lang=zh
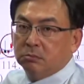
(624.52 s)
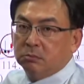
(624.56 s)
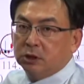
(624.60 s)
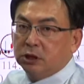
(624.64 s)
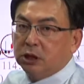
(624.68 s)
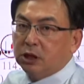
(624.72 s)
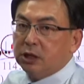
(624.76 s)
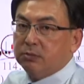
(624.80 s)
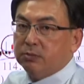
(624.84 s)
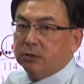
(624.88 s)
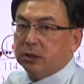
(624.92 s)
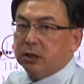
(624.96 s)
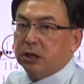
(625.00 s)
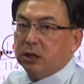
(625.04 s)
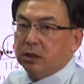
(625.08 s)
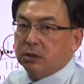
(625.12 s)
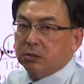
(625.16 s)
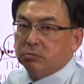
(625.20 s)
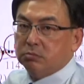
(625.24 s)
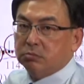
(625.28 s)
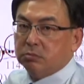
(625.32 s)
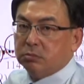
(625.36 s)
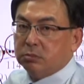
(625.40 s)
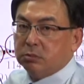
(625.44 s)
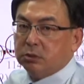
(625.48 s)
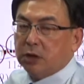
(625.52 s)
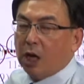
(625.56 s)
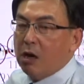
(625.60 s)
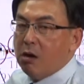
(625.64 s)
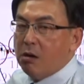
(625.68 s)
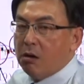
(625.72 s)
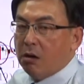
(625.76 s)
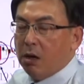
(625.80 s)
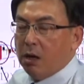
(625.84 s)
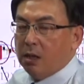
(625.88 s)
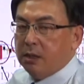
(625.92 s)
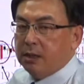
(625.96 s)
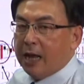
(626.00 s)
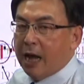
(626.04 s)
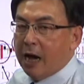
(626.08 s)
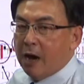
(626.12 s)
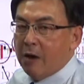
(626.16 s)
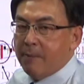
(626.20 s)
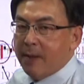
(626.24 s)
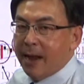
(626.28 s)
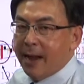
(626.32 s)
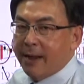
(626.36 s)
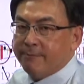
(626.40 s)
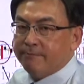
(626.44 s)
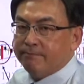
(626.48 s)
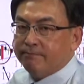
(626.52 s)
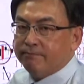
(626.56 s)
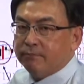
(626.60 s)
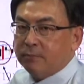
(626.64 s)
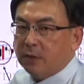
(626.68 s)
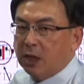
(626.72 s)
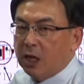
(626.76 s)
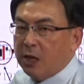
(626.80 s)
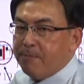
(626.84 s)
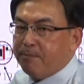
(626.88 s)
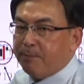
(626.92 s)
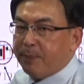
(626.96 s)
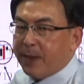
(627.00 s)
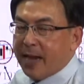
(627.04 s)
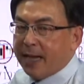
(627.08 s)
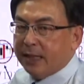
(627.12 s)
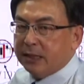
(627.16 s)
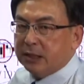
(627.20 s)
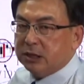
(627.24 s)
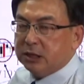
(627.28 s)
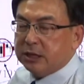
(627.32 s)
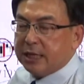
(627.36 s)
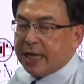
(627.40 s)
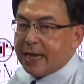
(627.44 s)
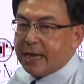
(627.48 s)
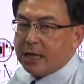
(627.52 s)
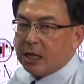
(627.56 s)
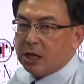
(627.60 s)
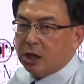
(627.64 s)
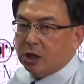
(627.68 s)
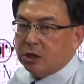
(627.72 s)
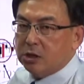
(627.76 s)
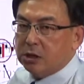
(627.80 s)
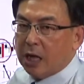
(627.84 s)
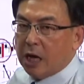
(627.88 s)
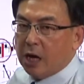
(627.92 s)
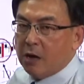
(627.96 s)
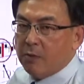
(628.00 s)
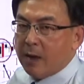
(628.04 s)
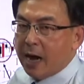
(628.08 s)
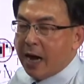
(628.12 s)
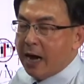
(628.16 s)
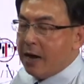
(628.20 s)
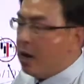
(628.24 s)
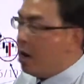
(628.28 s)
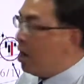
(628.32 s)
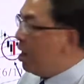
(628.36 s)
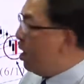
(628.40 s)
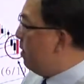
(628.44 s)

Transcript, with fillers: 是不是都很好买？一百以下很好买，